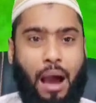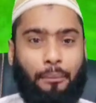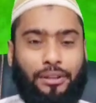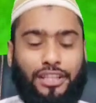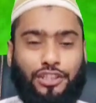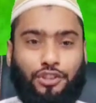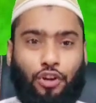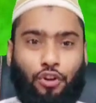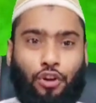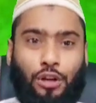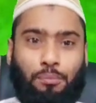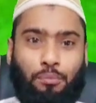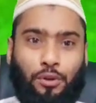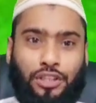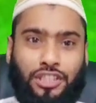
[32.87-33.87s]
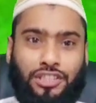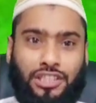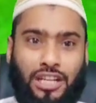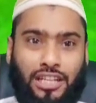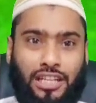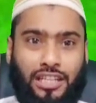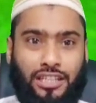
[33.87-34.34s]
আমাদের সকল
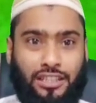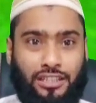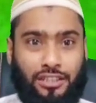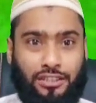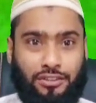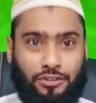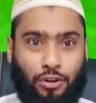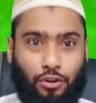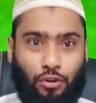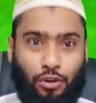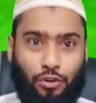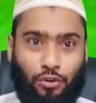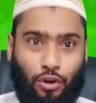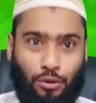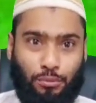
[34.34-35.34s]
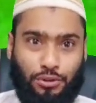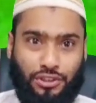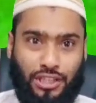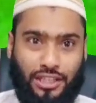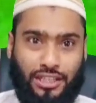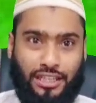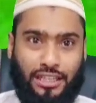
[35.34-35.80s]
প্রতিষ্ঠানের সকল
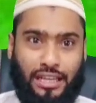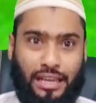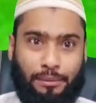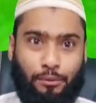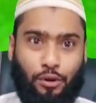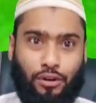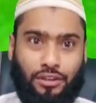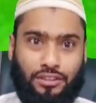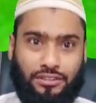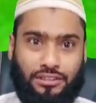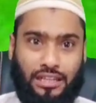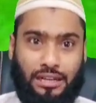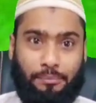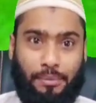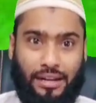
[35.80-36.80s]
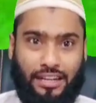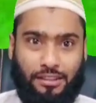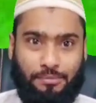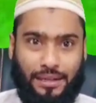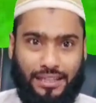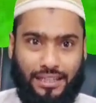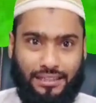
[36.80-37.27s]
কর্মচারী এবং যারা
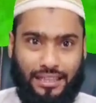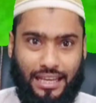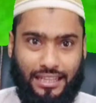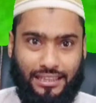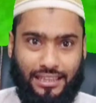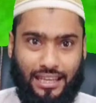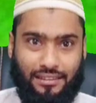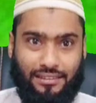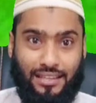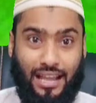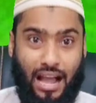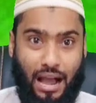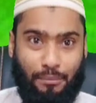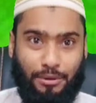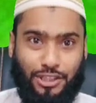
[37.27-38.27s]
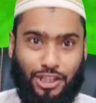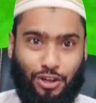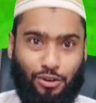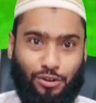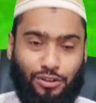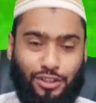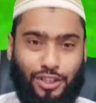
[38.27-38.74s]
ম্যানেজমেন্টের দায়িত্বে আছে আমি
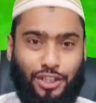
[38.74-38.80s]
সহ